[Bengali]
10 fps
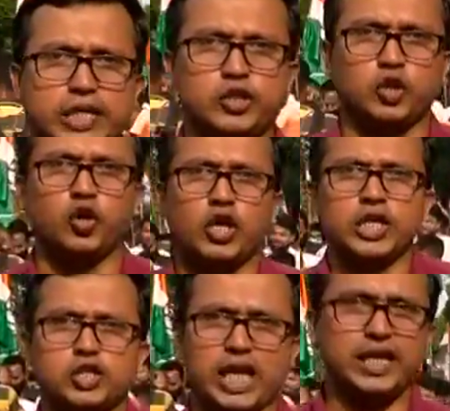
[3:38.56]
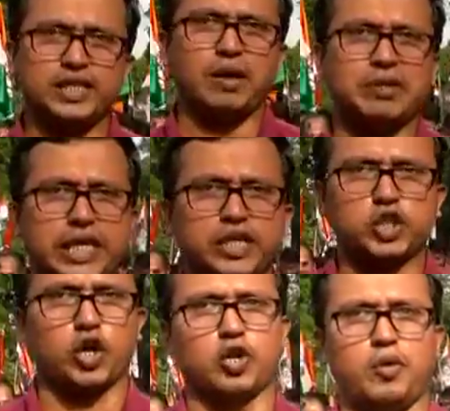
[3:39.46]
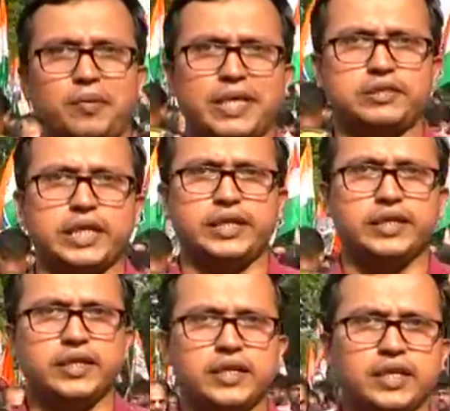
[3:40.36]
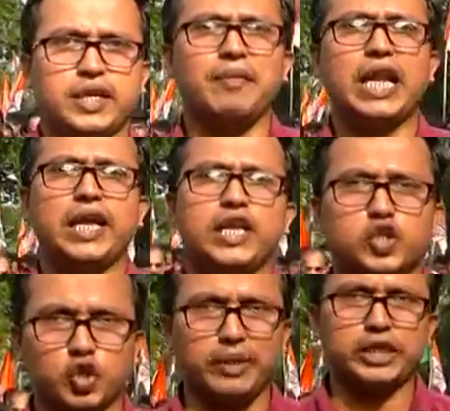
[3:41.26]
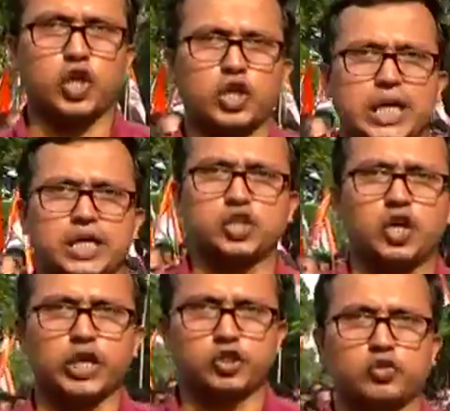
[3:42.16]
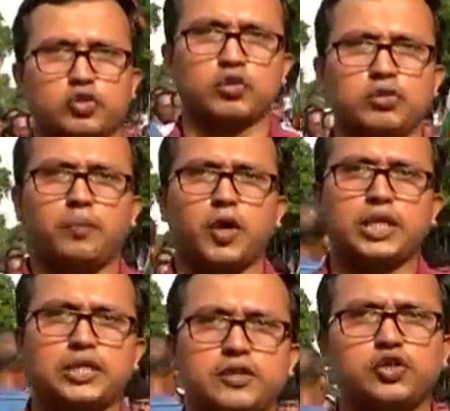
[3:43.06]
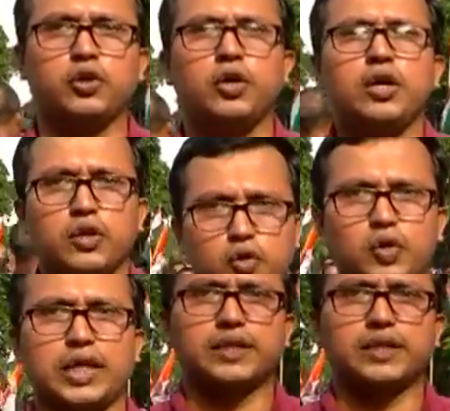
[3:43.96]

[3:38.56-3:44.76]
কিন্তু সেই দাবিতেই সরব হবেন তিনি ক্যামেরায় সুবীর সরকারের সঙ্গে সত্যসুন্দর ভট্টাচার্য কলকাতা